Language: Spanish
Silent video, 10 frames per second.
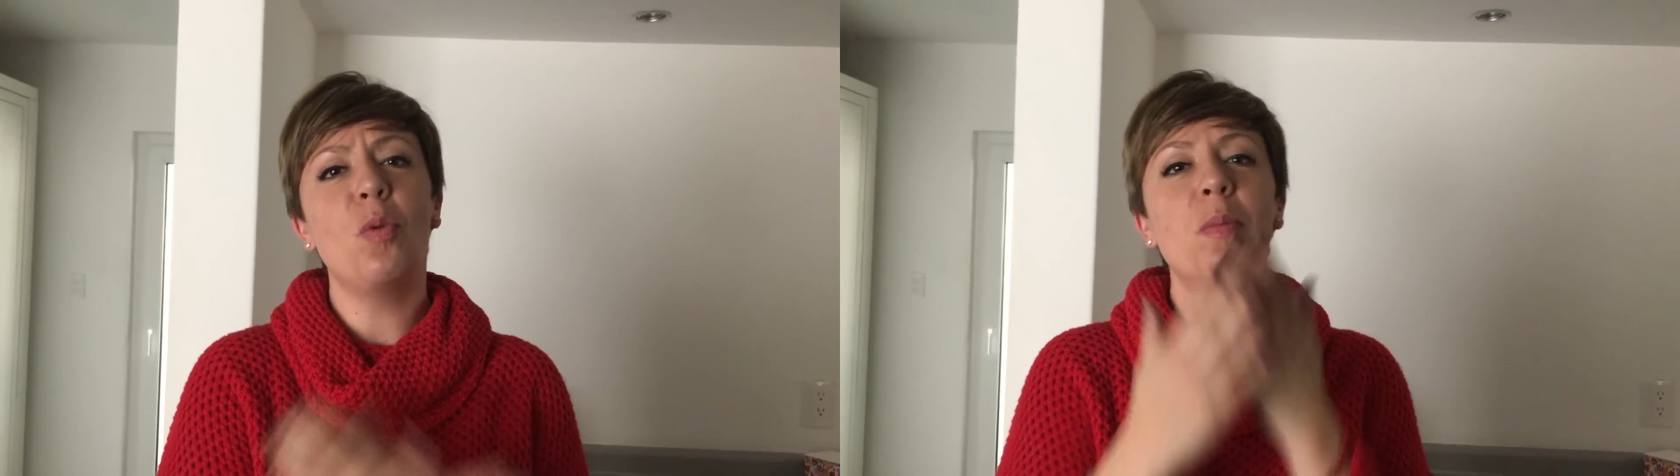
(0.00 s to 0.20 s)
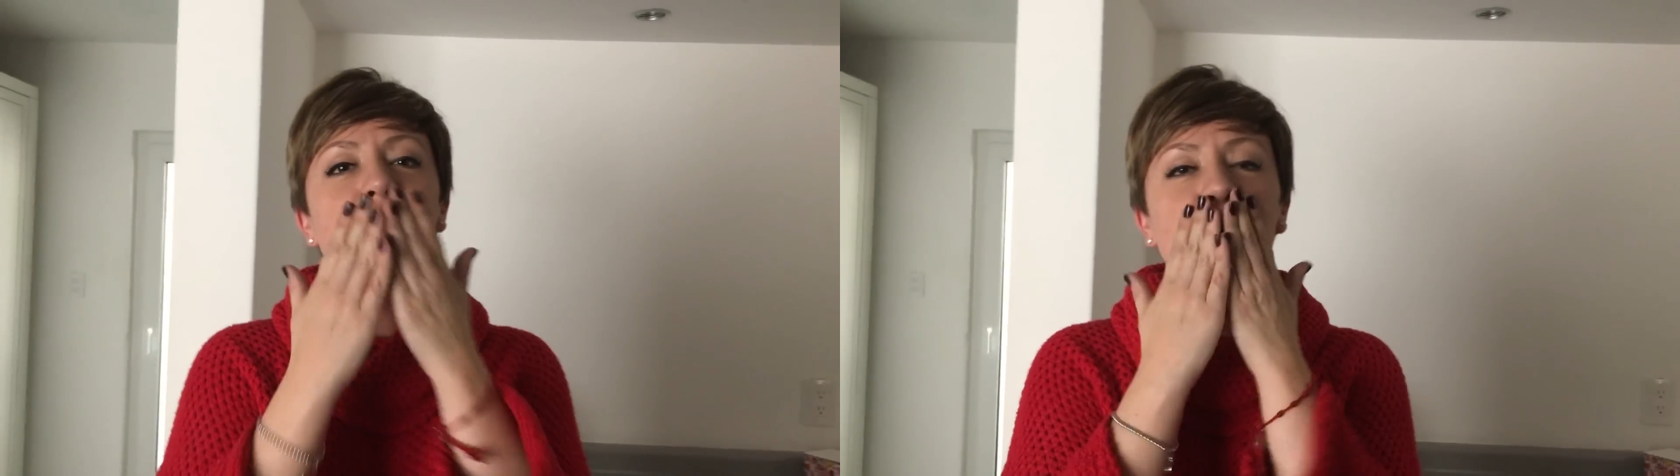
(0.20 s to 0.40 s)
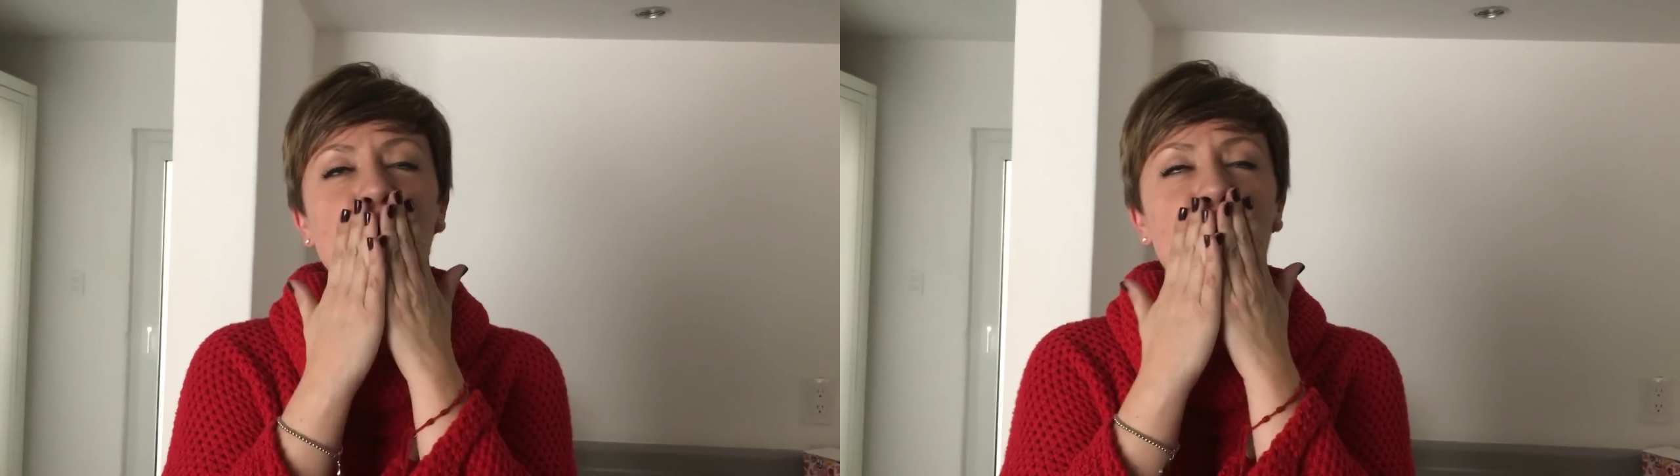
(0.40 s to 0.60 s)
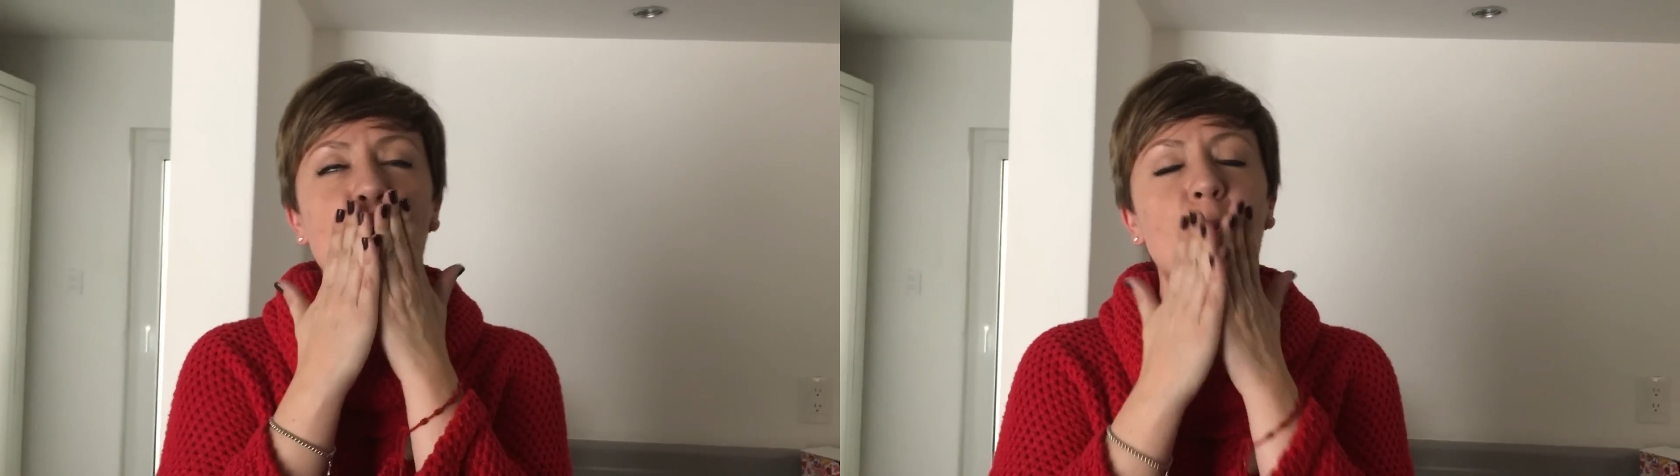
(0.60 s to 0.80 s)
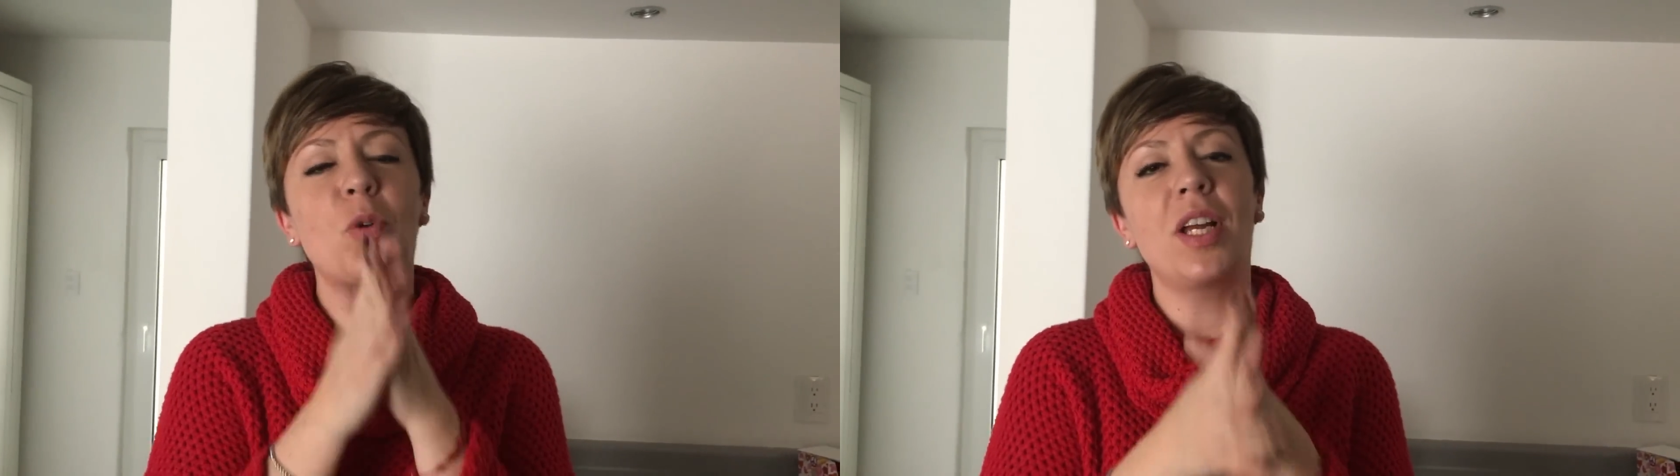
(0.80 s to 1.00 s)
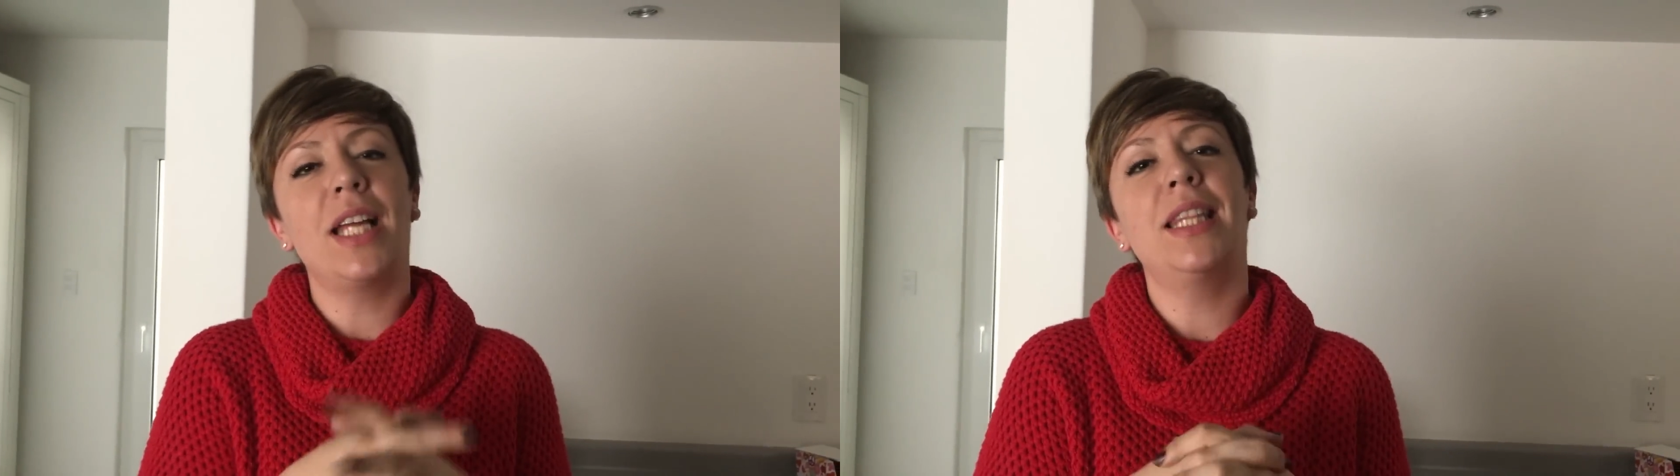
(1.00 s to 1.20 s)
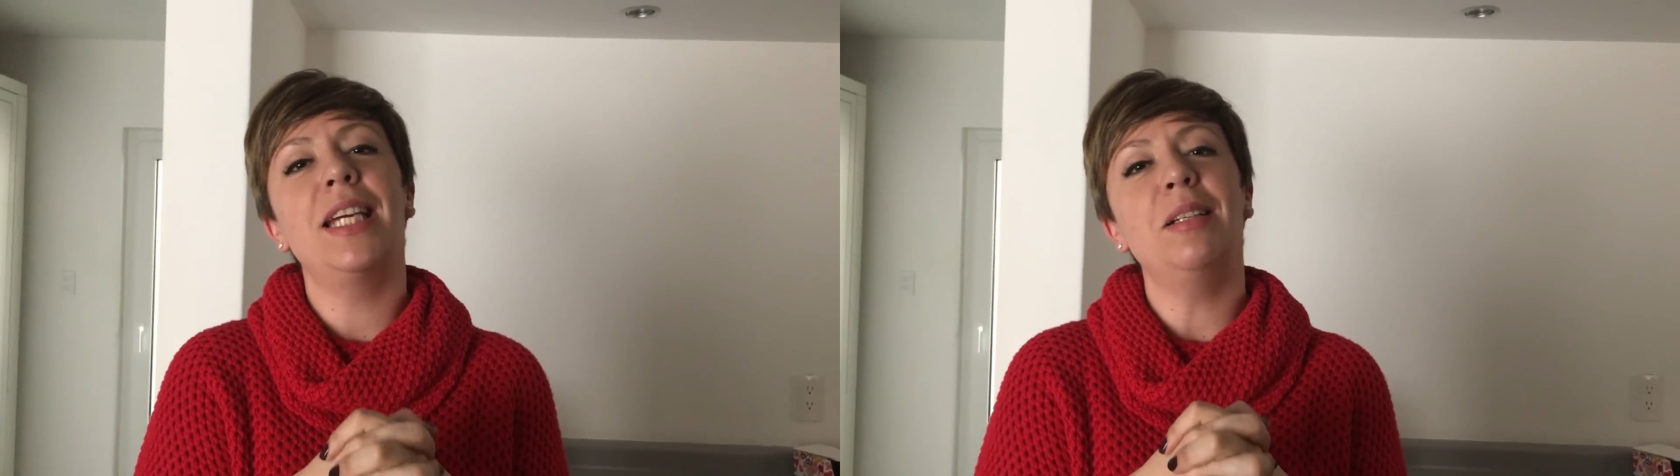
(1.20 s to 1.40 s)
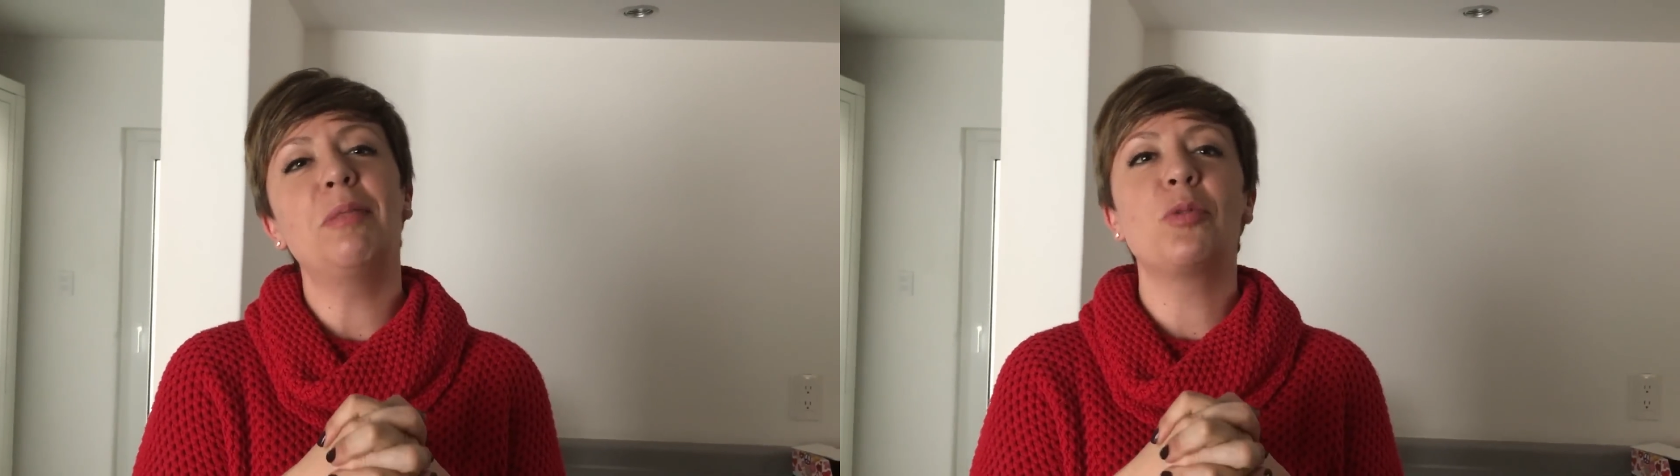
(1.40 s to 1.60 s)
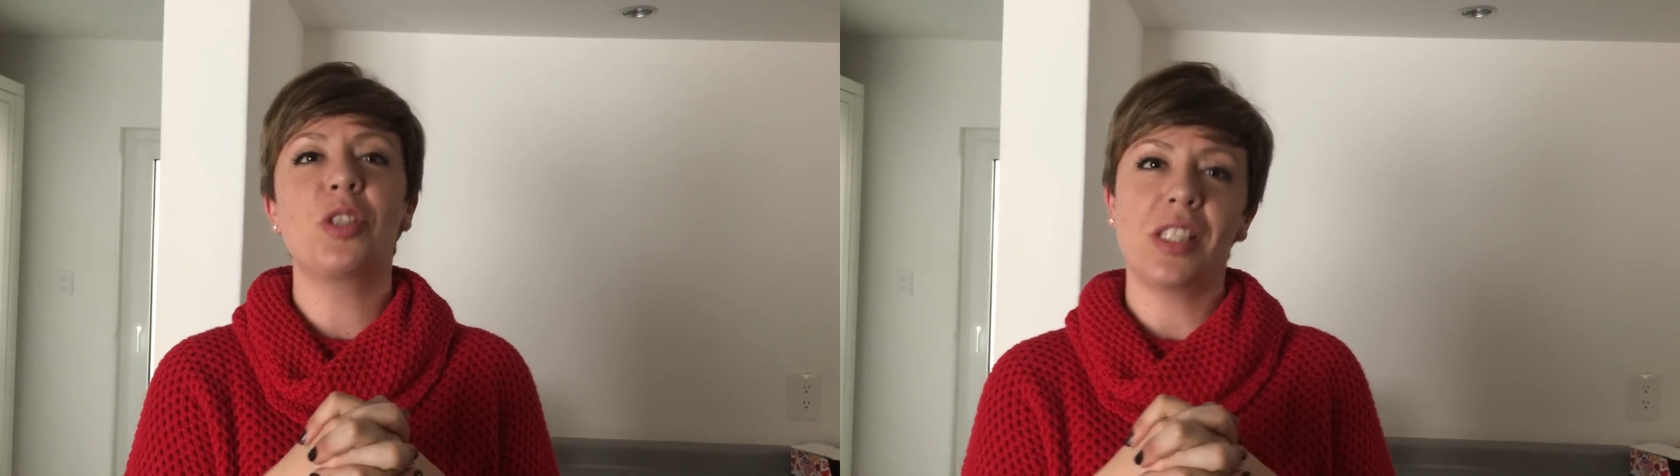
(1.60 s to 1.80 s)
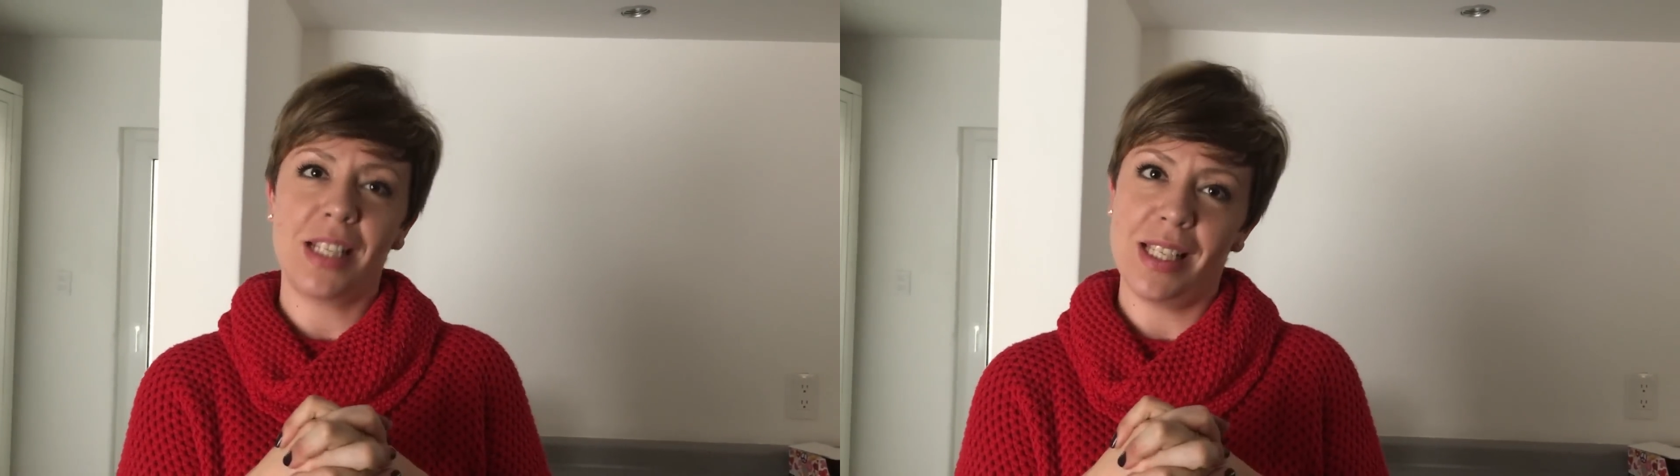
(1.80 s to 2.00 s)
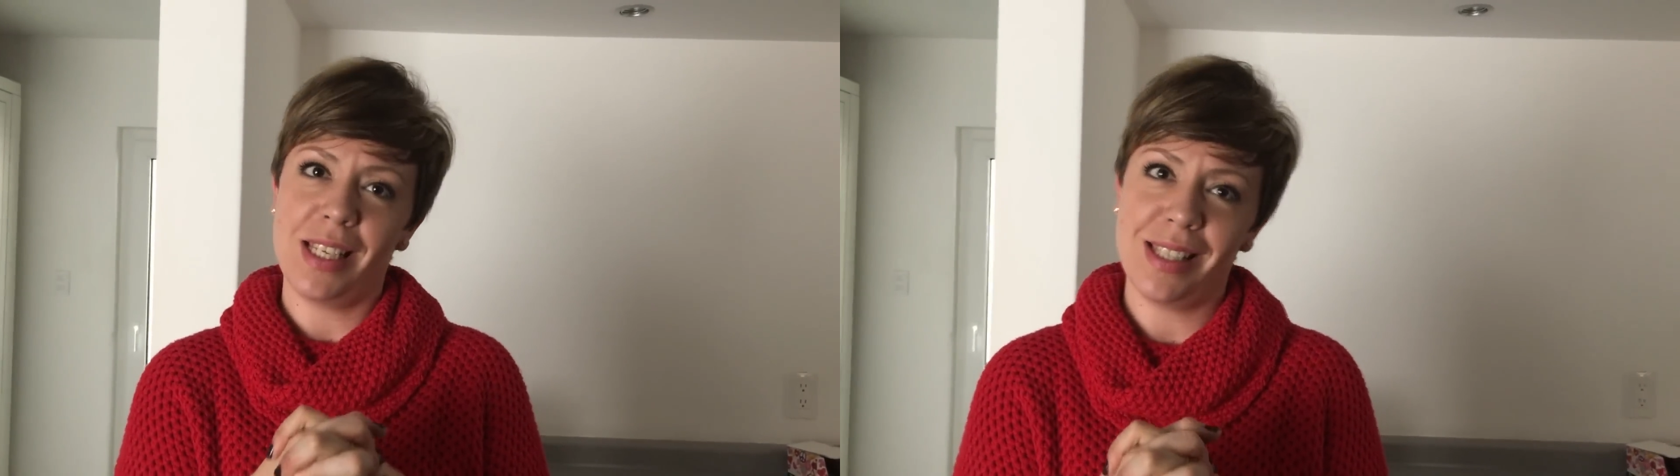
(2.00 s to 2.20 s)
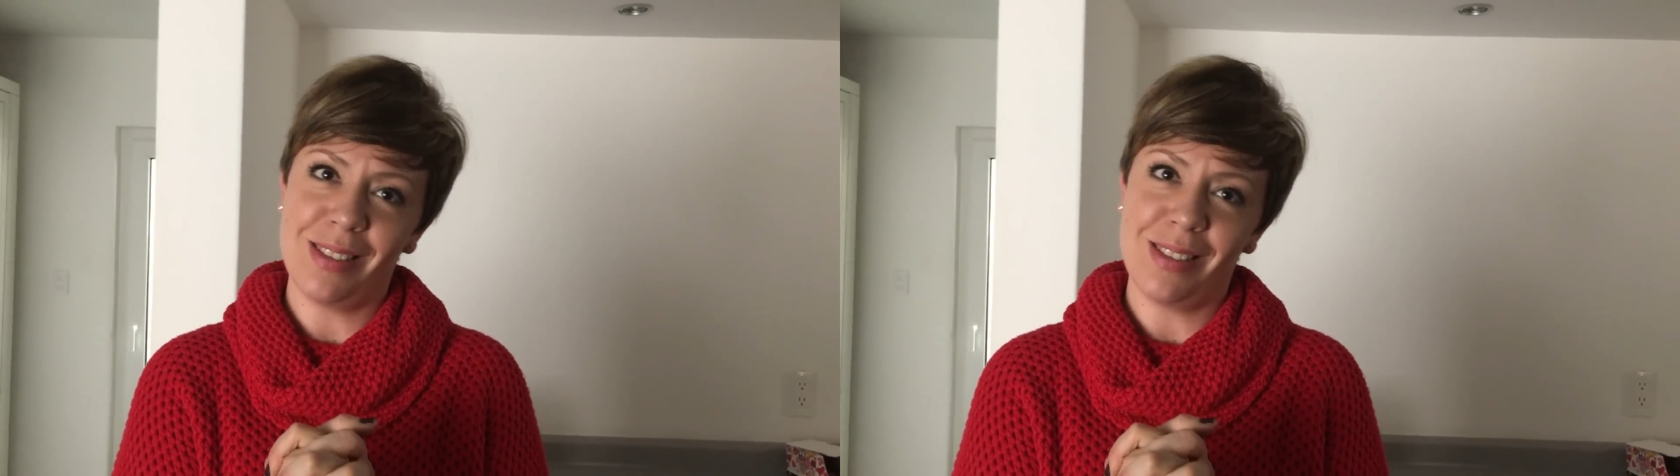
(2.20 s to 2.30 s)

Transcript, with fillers: Un beso muy grande y muchas gracias.